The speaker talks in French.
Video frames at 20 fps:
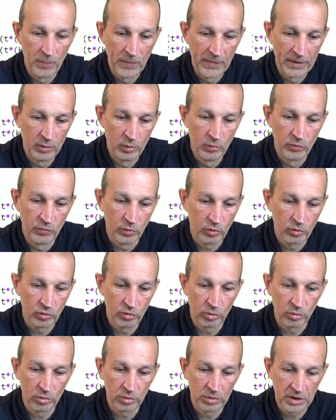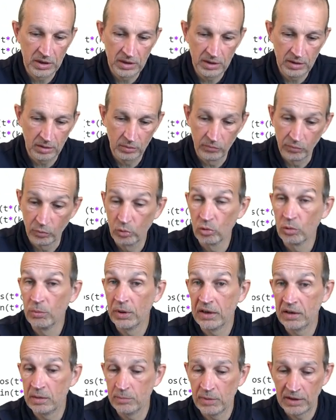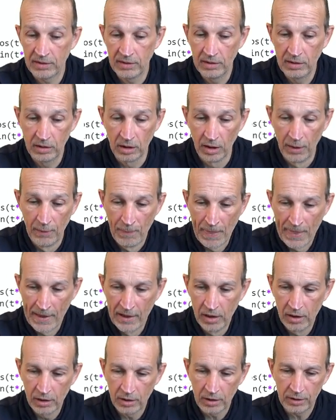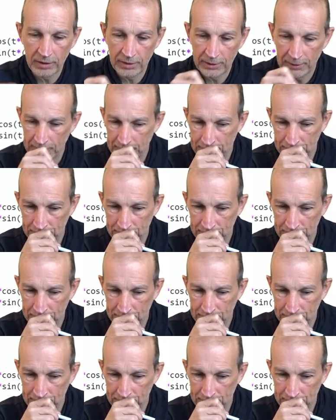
une fonction qui est une fonction mathématique euh,